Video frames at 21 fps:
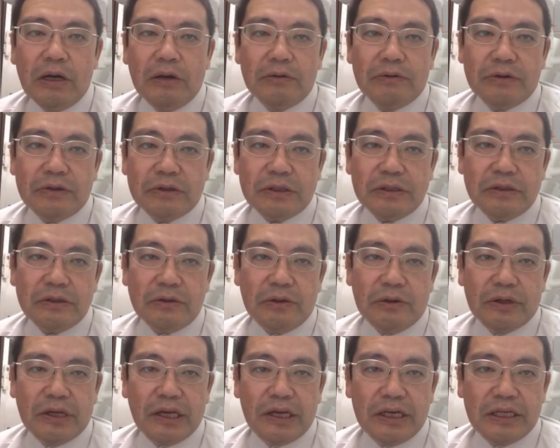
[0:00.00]
複数
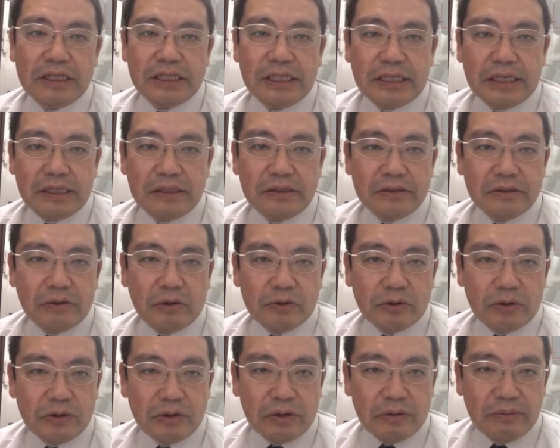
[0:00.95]
の経営者がいるこ
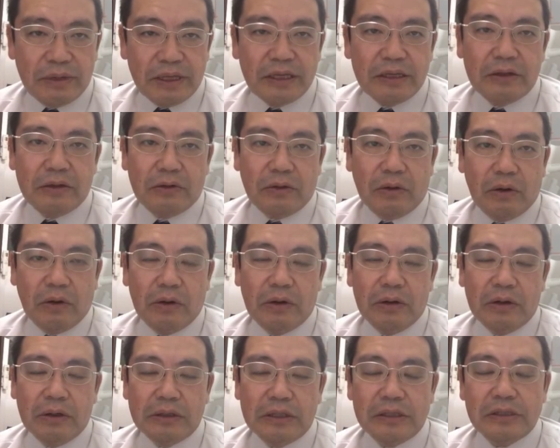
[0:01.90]
とのメリット
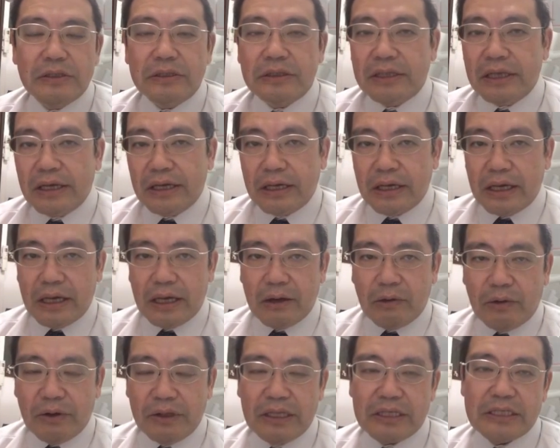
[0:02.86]
について、えー、
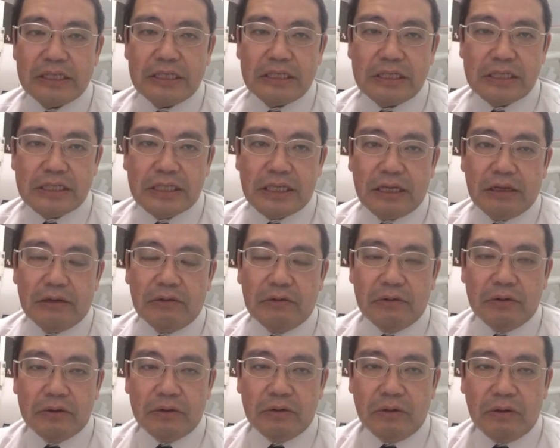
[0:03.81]
お話ししてい
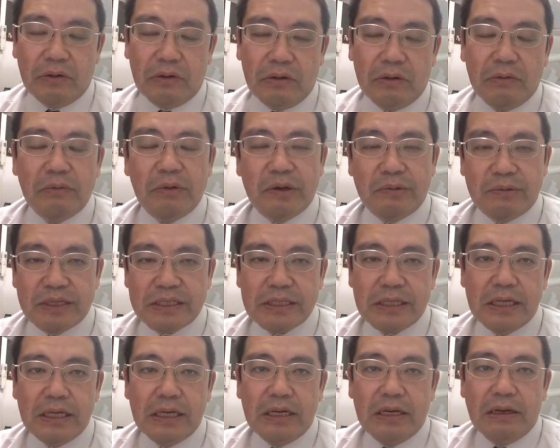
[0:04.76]
こうと思います。
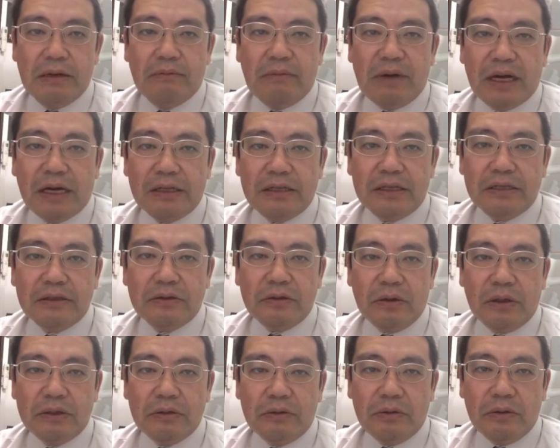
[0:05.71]
まあ、簡単に言う
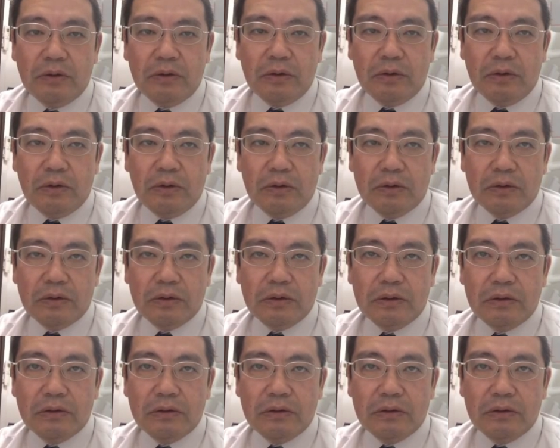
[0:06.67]
と、あの、